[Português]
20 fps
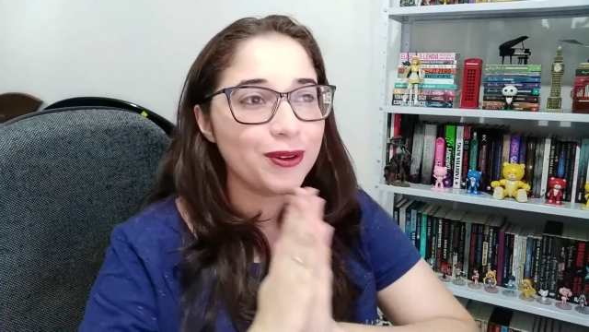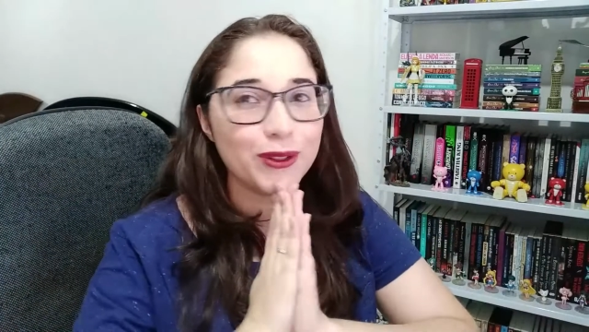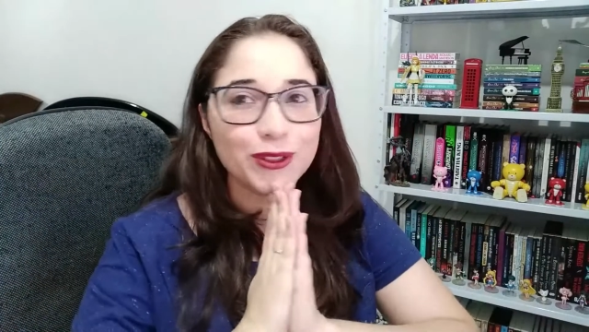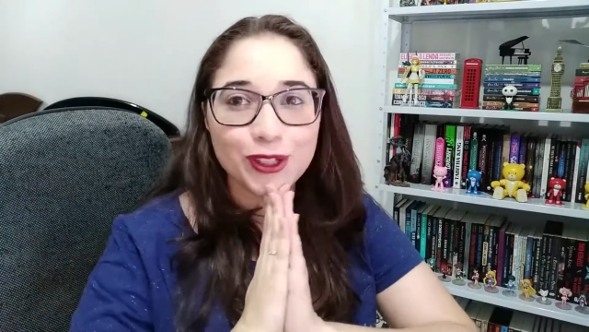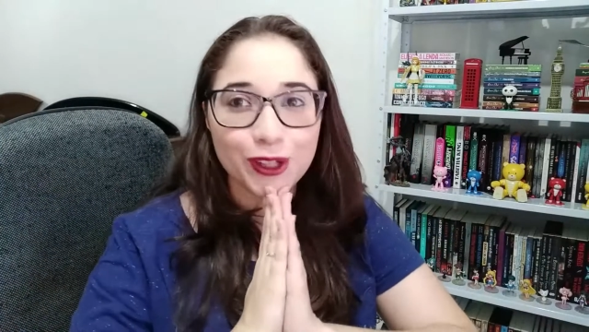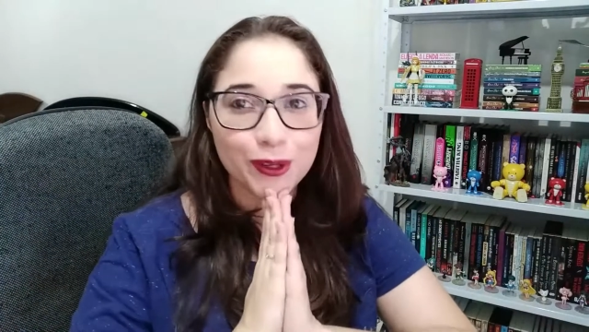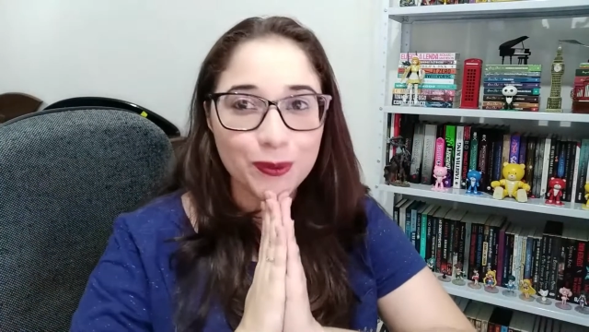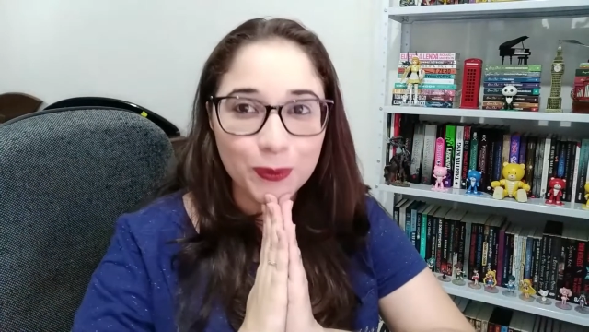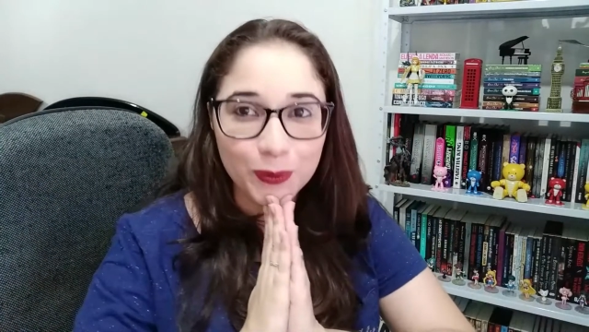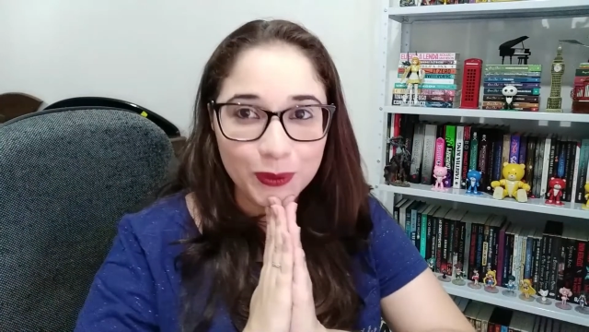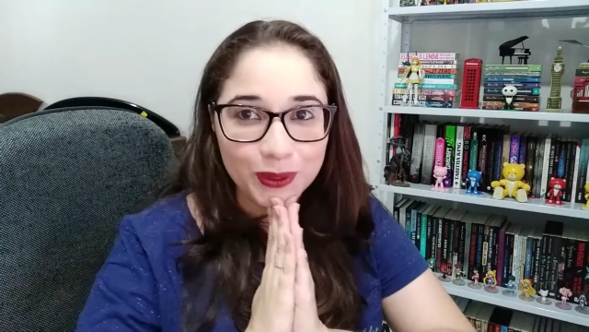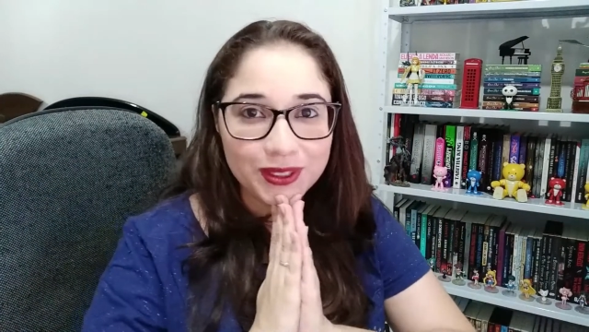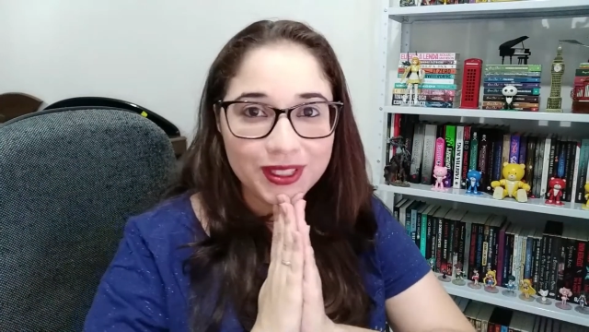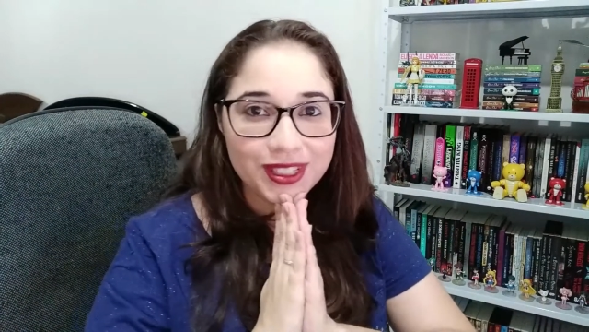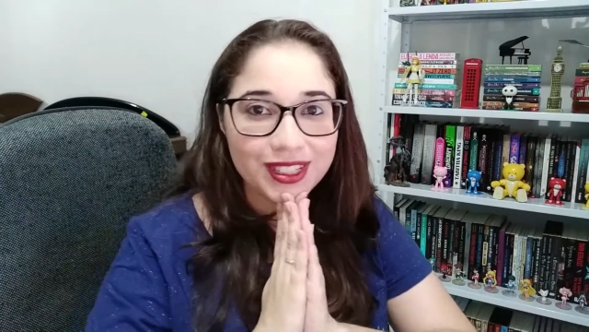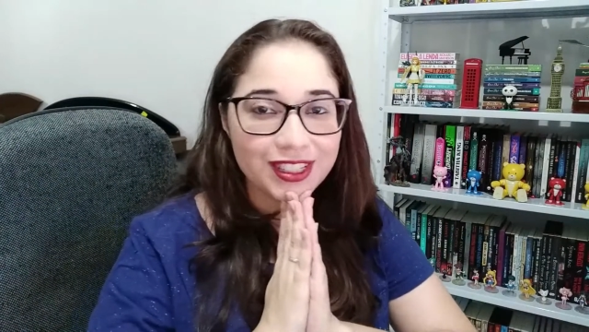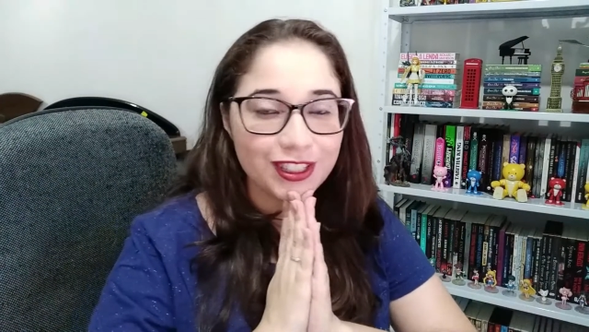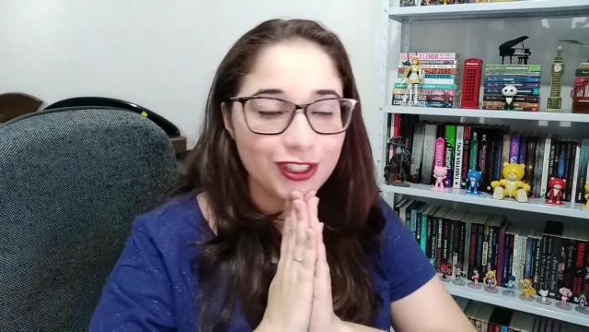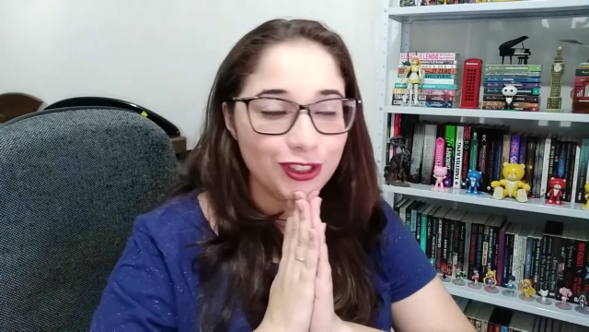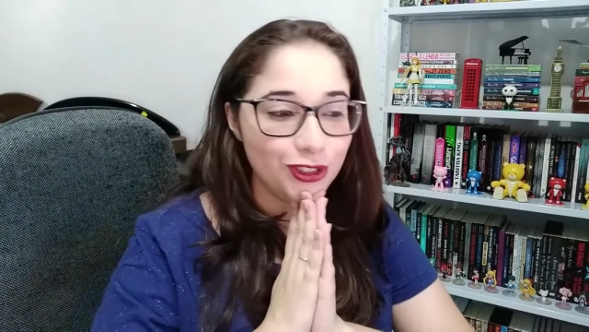Eu gostei muito
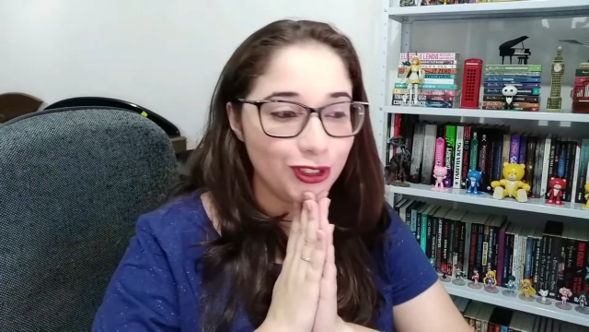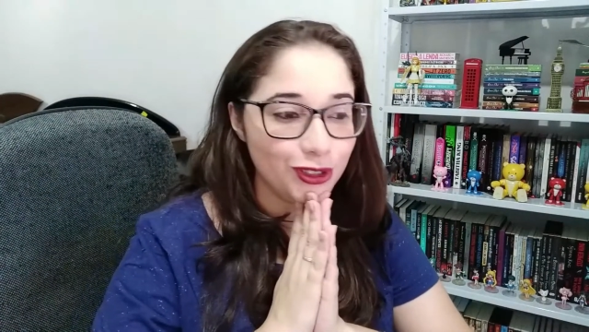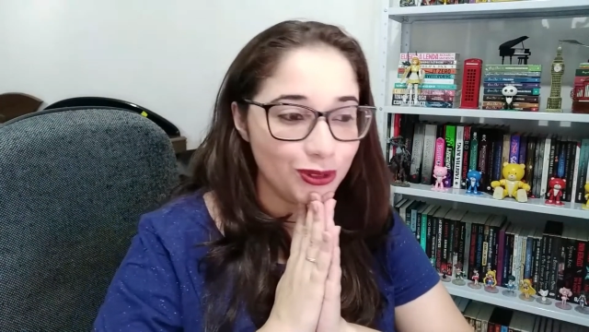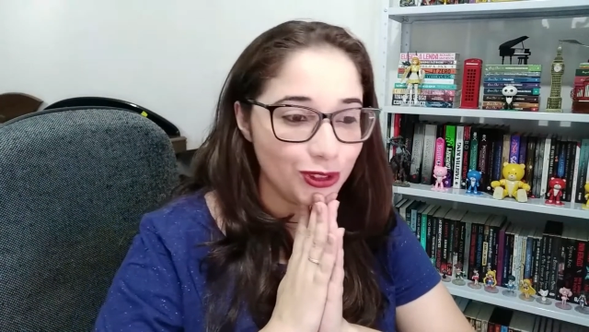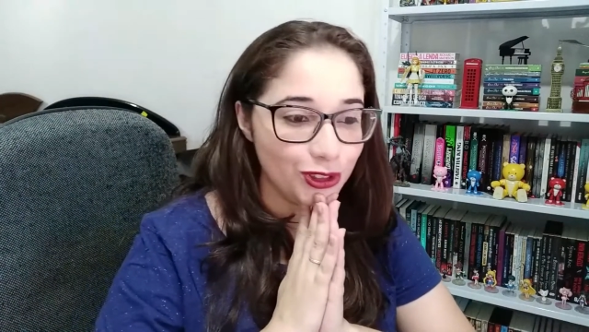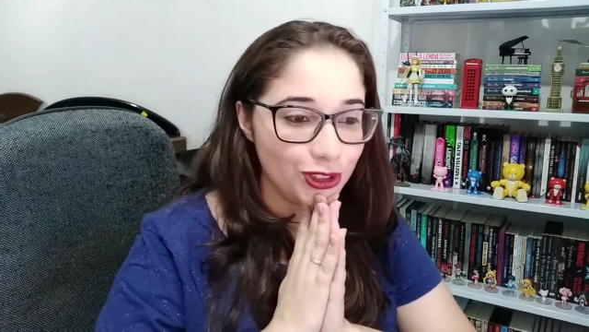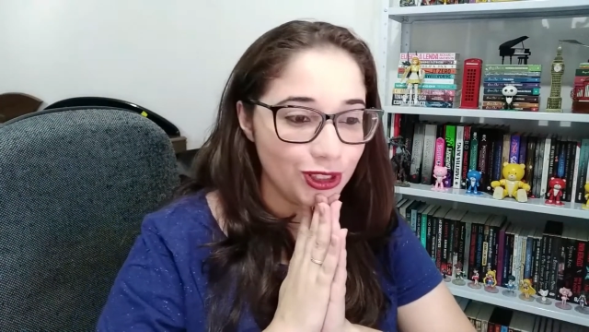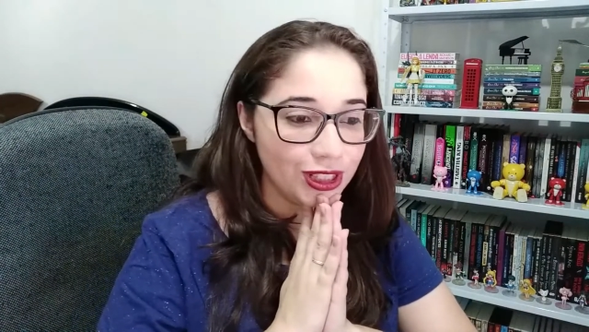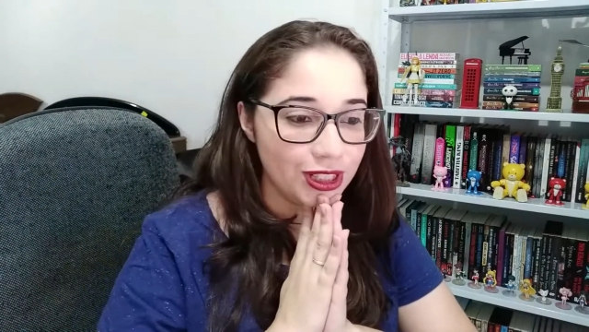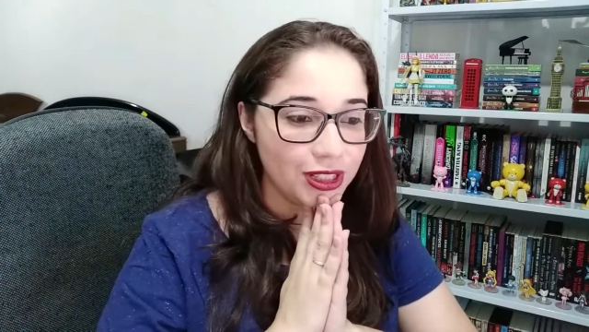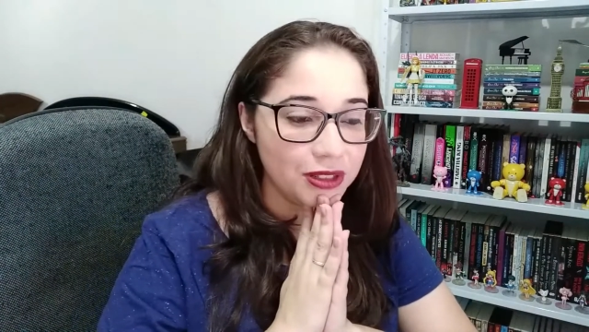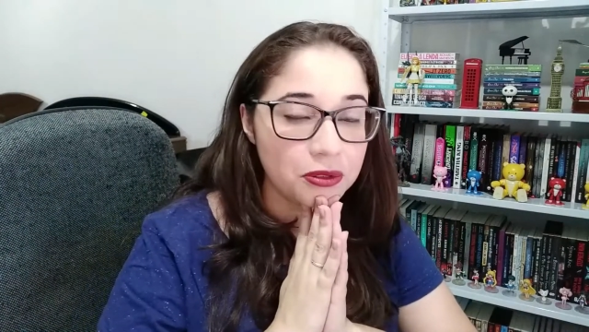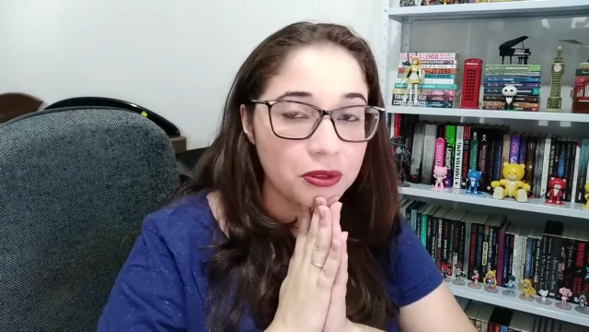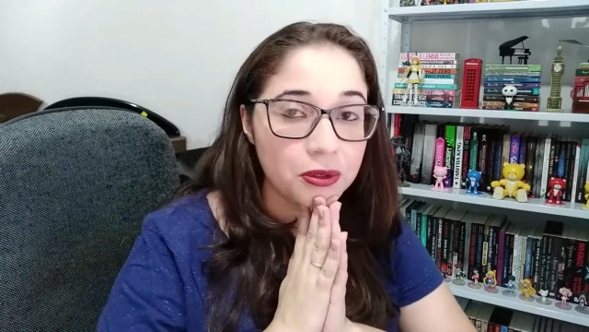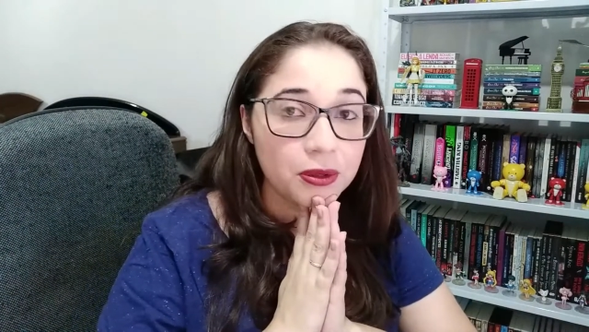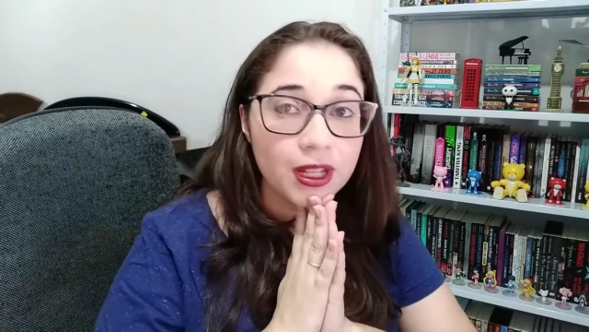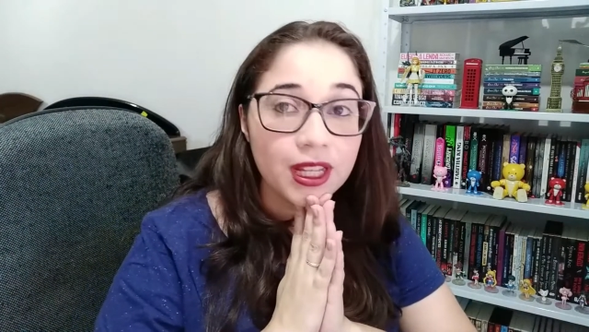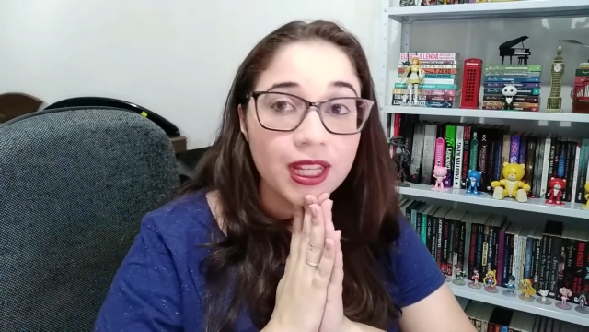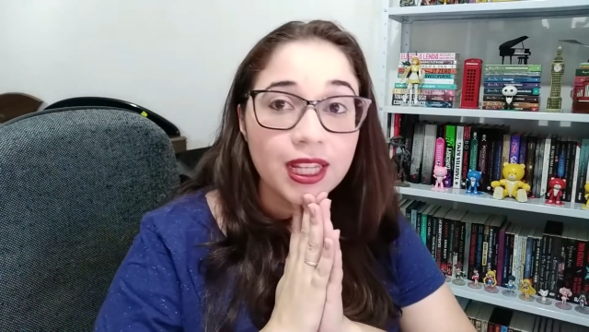desse estilo de livro.